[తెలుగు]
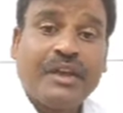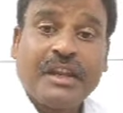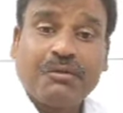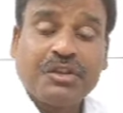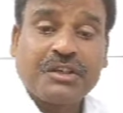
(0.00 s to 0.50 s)

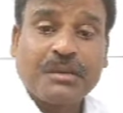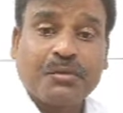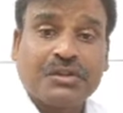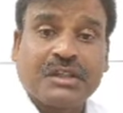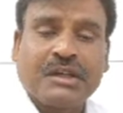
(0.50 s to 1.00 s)
వేరే
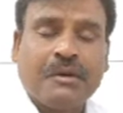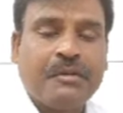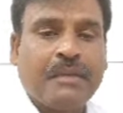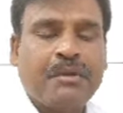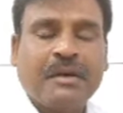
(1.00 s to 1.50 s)
ఉద్దేశంతో
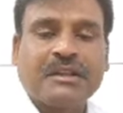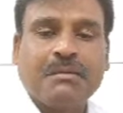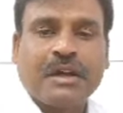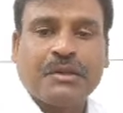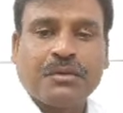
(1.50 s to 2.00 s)
చంద్రబాబు నమ్మి
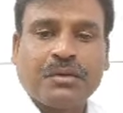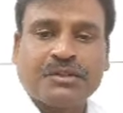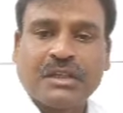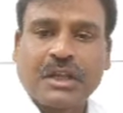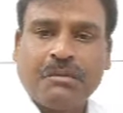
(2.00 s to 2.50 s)
మాత్రం కాదు
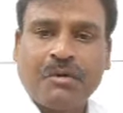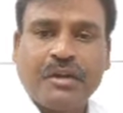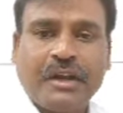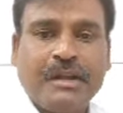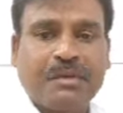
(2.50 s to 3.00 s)
చంద్రబాబు
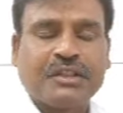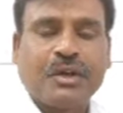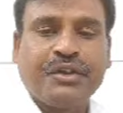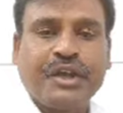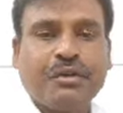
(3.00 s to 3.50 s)
నాయుడిని
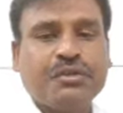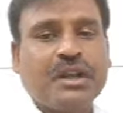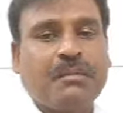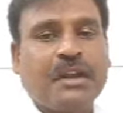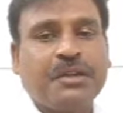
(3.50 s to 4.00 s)
ప్రజలు ఏ రోజు
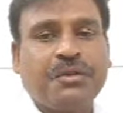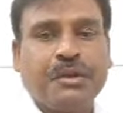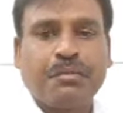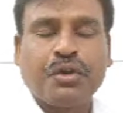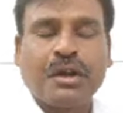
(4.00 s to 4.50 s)
నమ్మలేదు
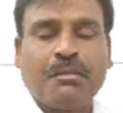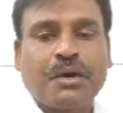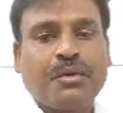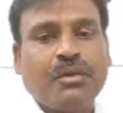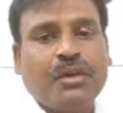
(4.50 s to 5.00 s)
ఇప్పుడు
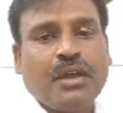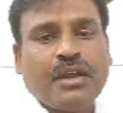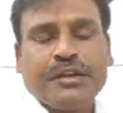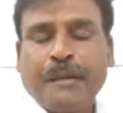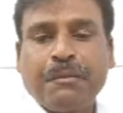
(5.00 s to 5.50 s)
నమ్మరు
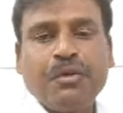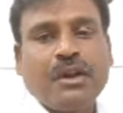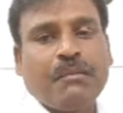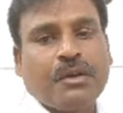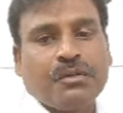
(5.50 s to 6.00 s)
ఎప్పుడూ
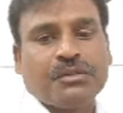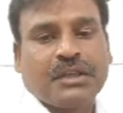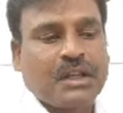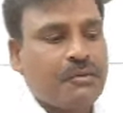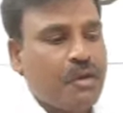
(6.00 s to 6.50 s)
నమ్మరు
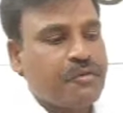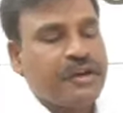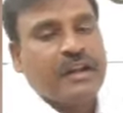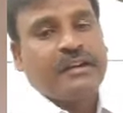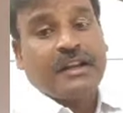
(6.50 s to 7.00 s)
చంద్రబాబు
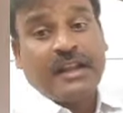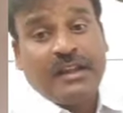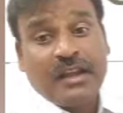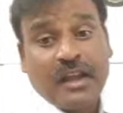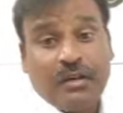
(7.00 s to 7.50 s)
నాయుడు అంటేనే
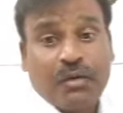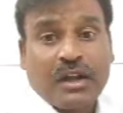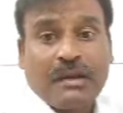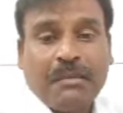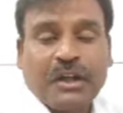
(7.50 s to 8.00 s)

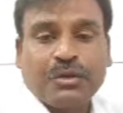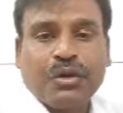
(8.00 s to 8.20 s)
ఒక నమ్మక